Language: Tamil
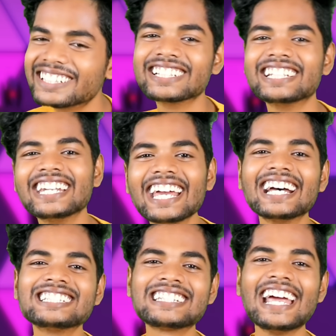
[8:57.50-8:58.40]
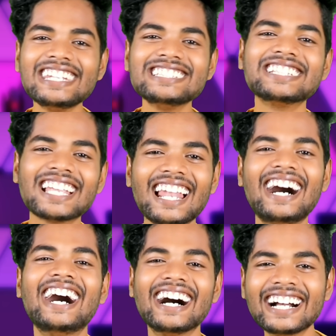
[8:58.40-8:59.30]
ஓ என்னையா ஸ்ட்ராட்டஜி
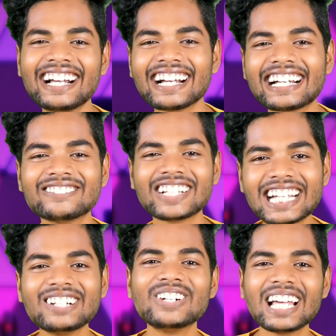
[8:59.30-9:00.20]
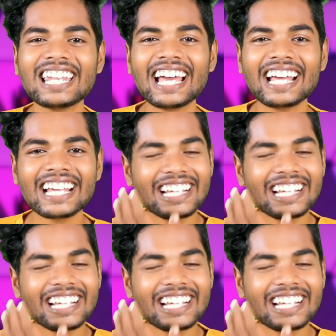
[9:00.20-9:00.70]
இதெல்லாம் வெக்கமா இல்ல